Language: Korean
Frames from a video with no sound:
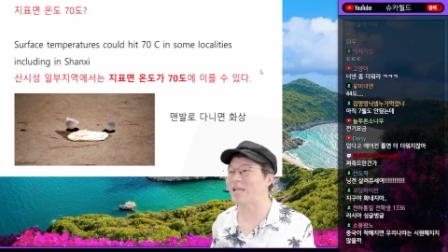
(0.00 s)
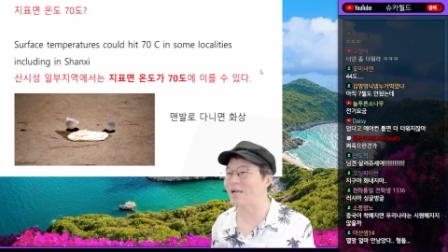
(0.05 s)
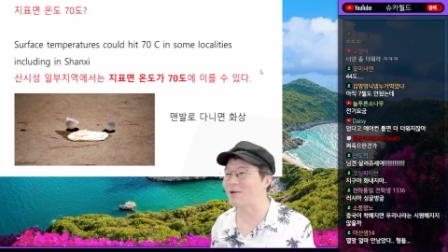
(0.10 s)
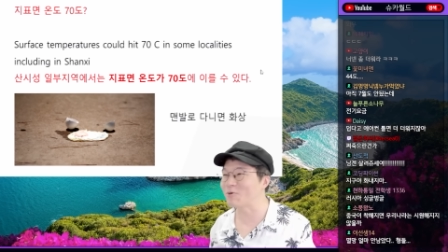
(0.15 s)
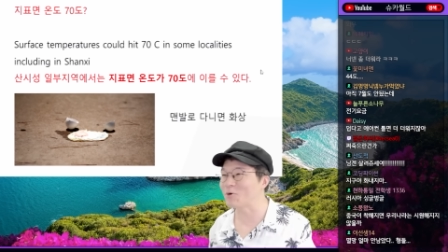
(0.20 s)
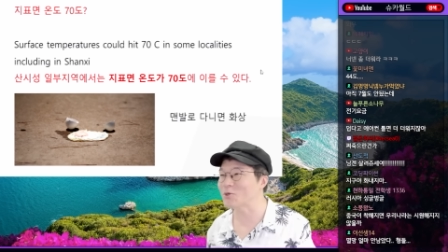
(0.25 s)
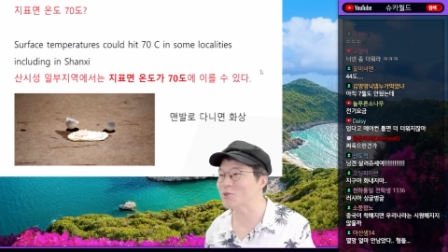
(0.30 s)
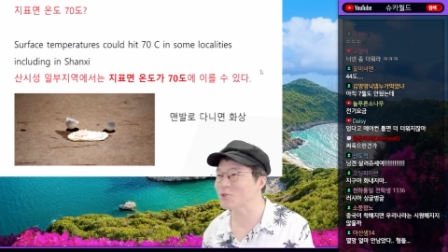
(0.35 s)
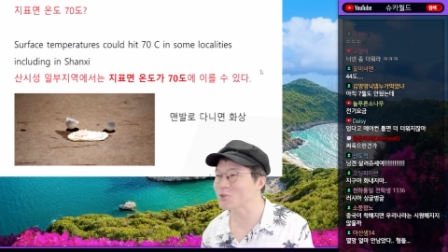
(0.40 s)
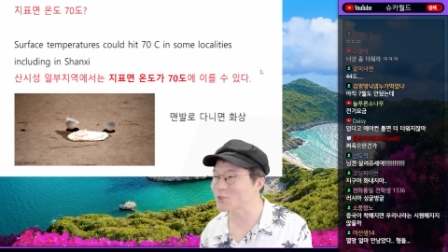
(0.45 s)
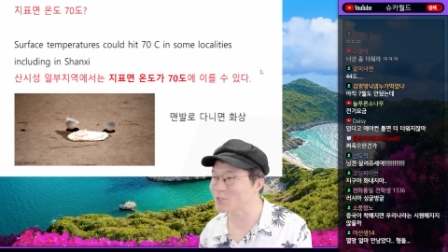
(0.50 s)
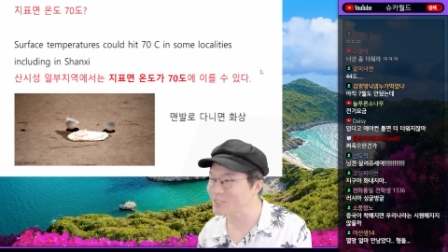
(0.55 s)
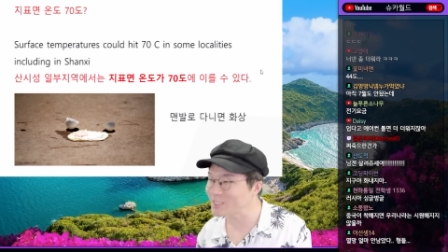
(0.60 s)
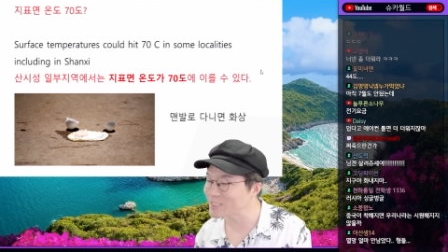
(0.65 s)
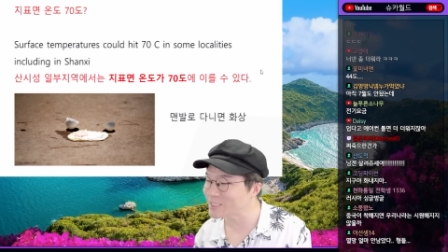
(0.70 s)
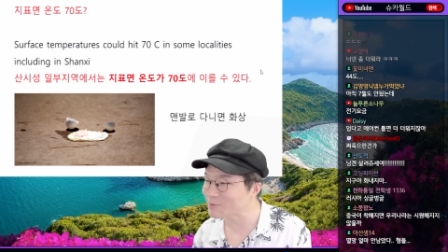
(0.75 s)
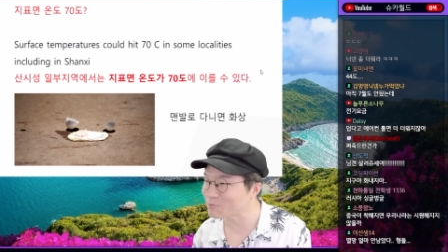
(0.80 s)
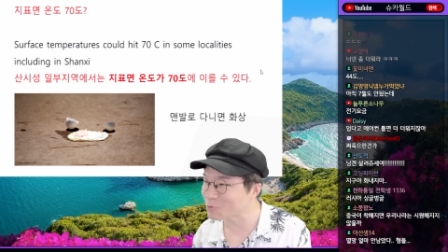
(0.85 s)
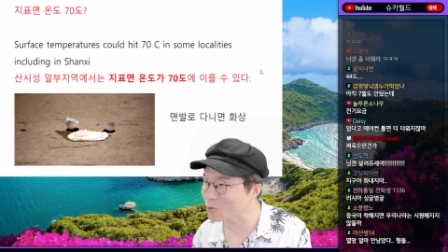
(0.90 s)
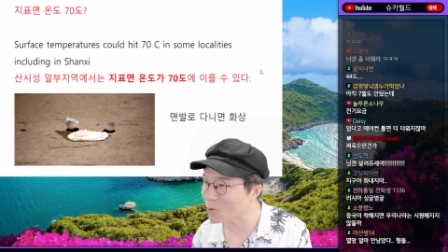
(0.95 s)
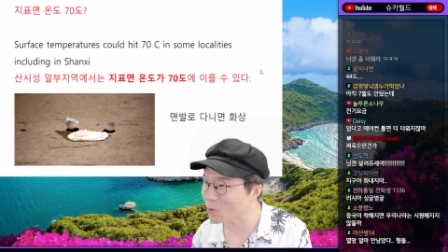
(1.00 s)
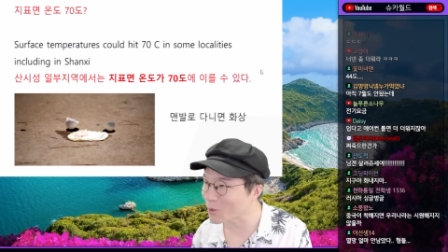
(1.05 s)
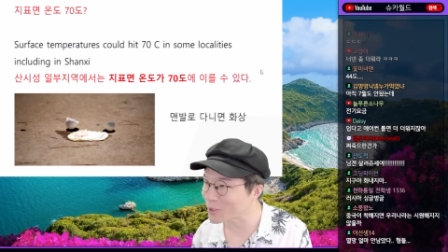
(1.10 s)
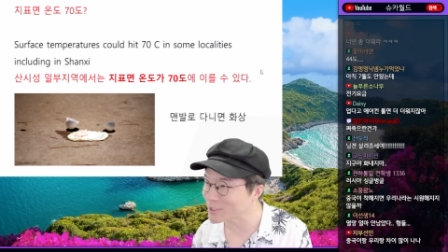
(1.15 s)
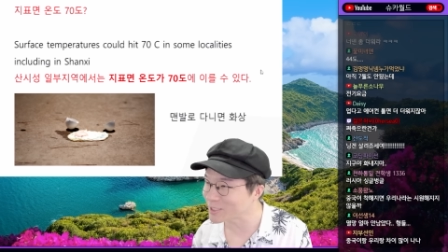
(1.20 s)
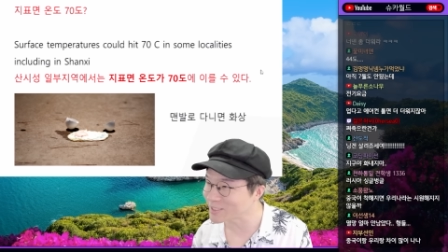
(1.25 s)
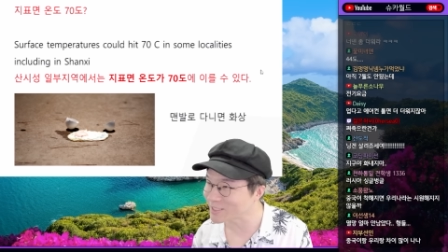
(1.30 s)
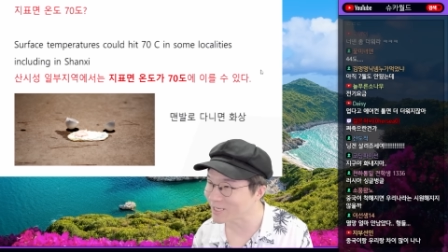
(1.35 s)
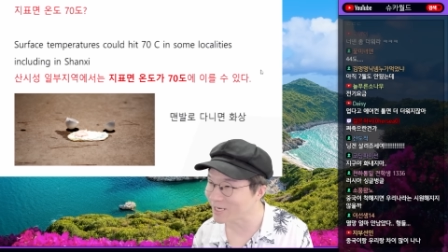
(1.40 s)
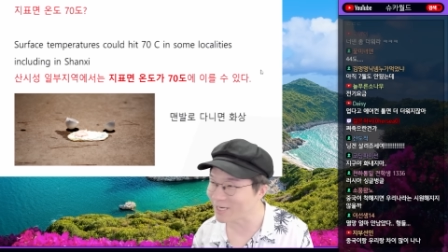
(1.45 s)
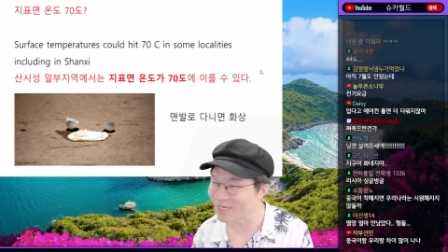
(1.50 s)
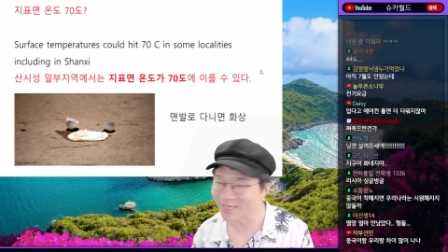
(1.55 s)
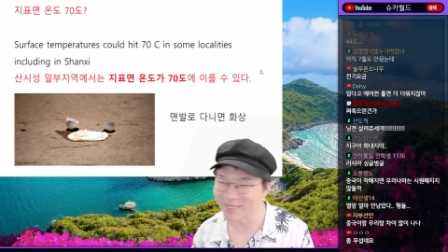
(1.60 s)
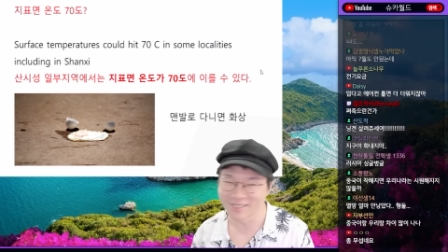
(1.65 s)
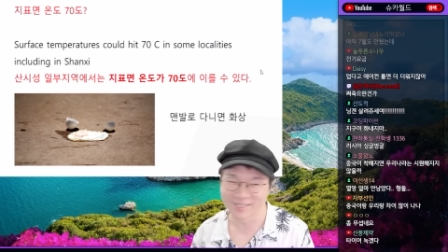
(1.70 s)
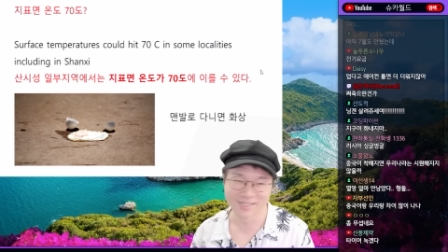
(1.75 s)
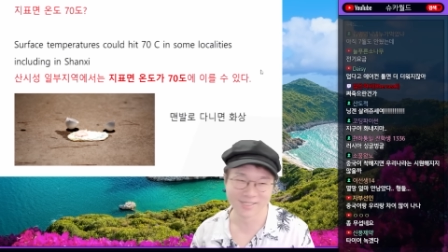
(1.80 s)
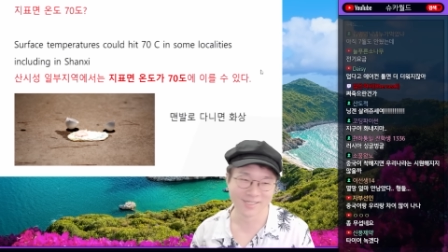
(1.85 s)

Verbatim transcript: 달궈져 70도가 되더라.